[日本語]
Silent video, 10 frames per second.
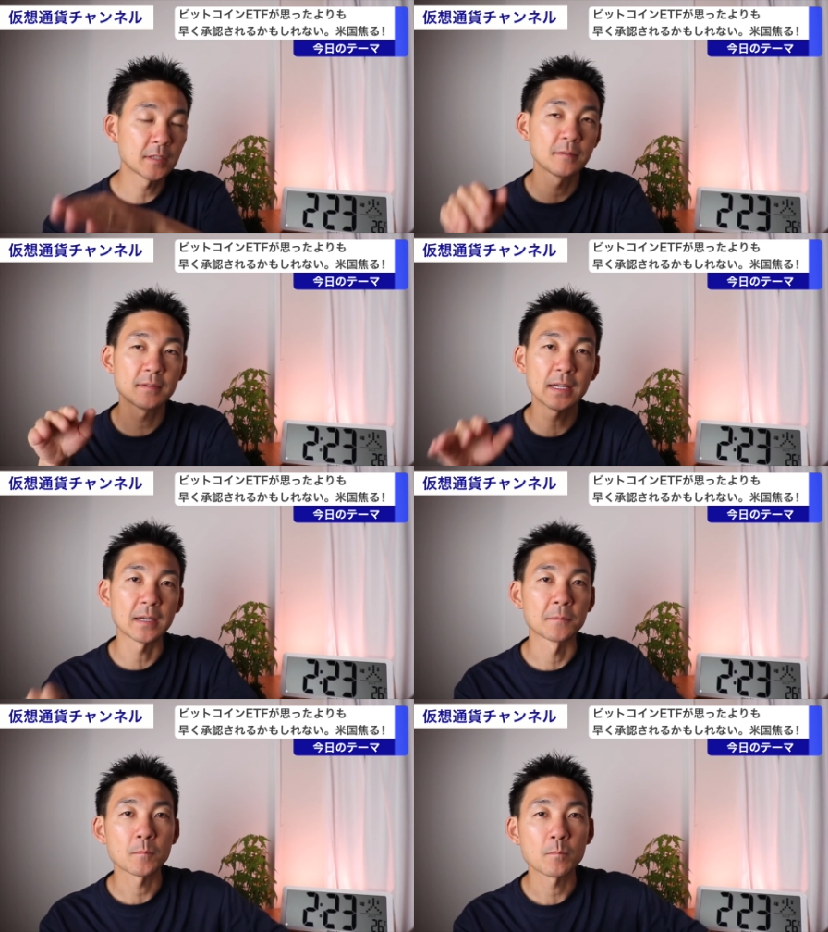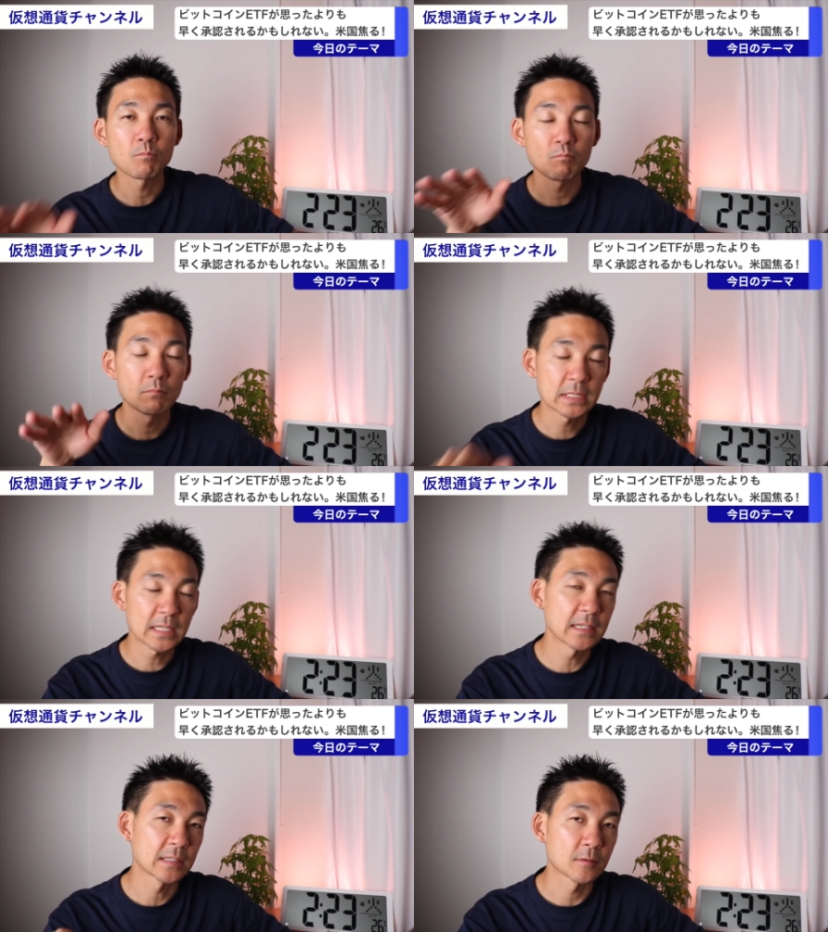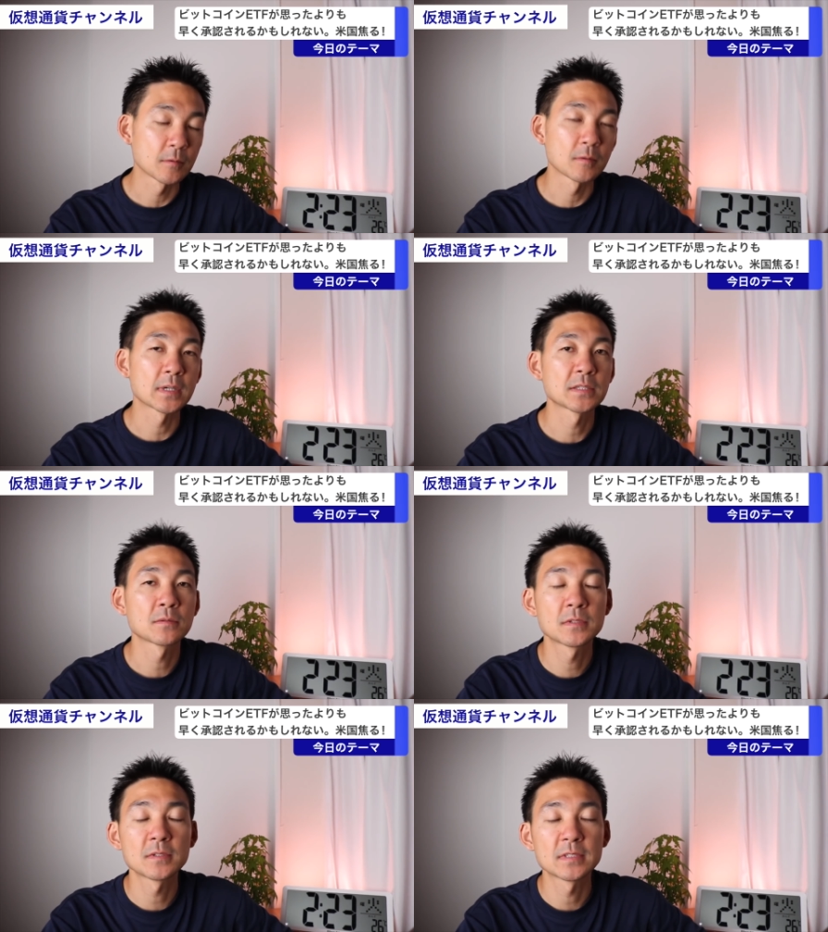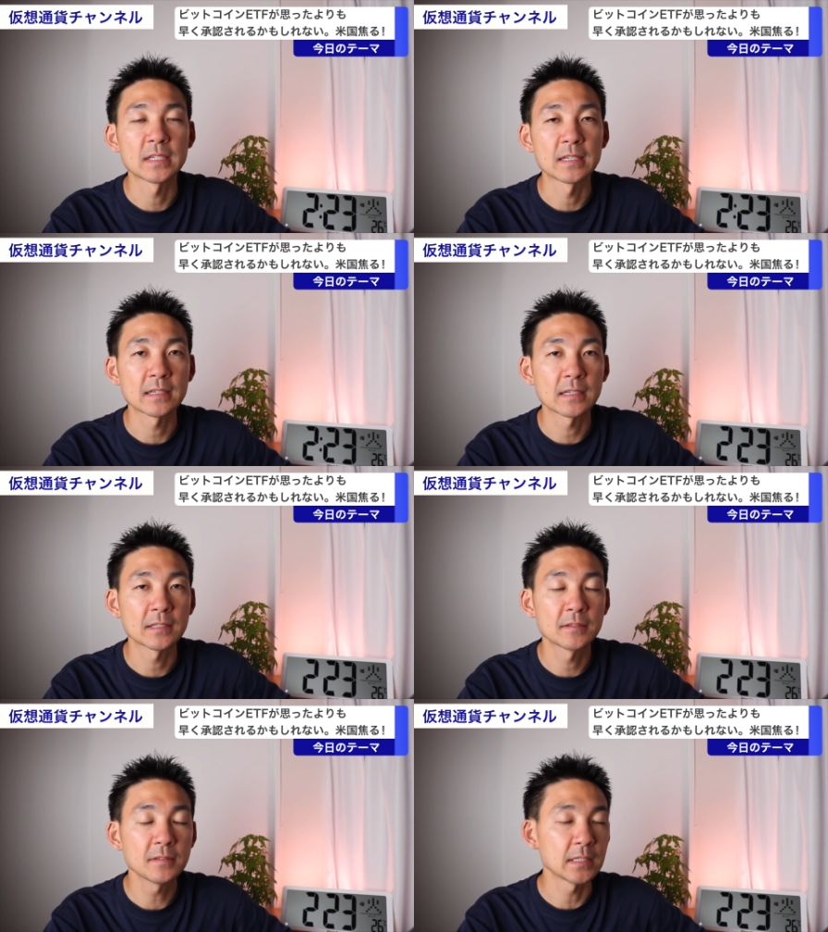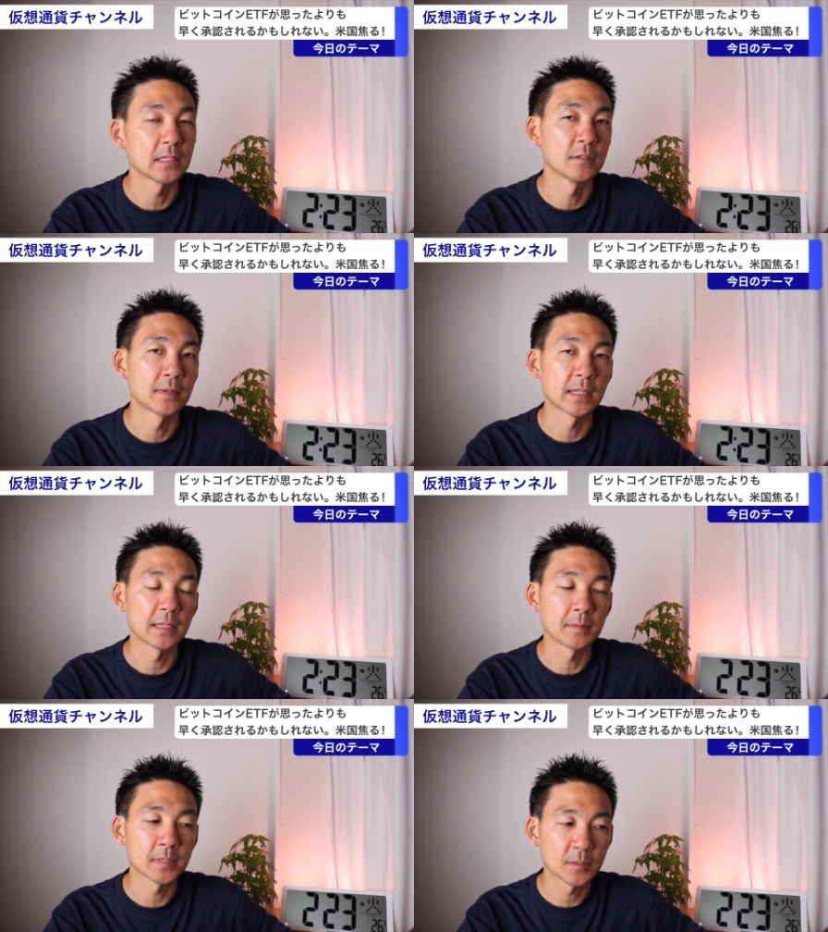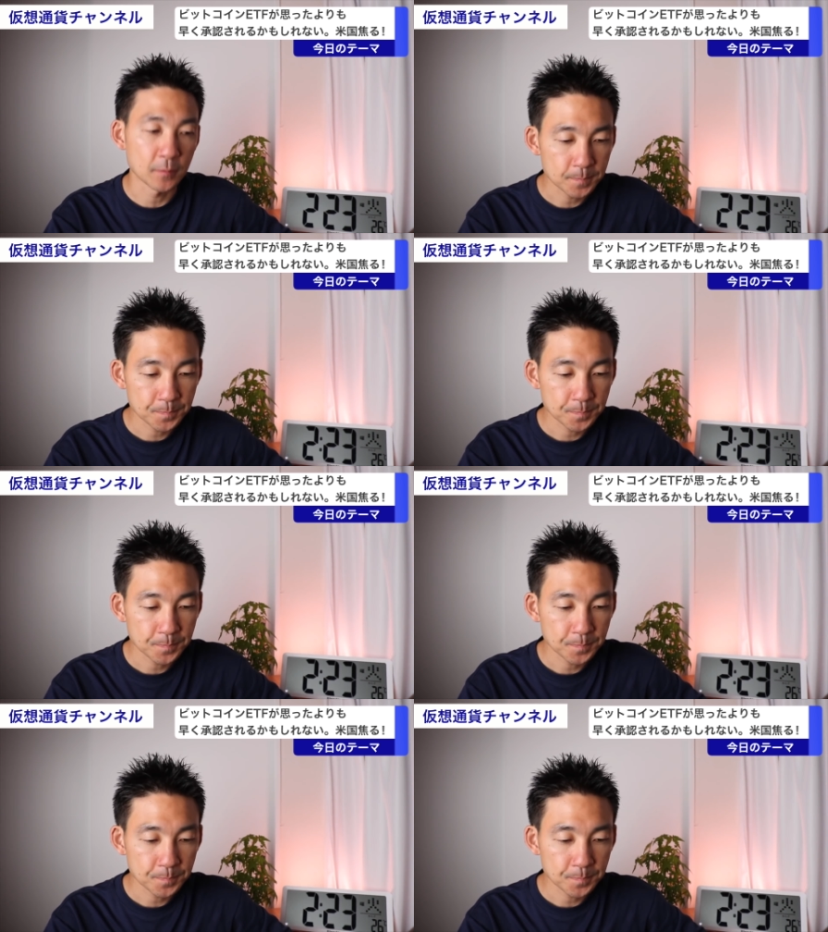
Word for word: いうのが、さらに今後加速するんじゃないかというふうに言われていますと。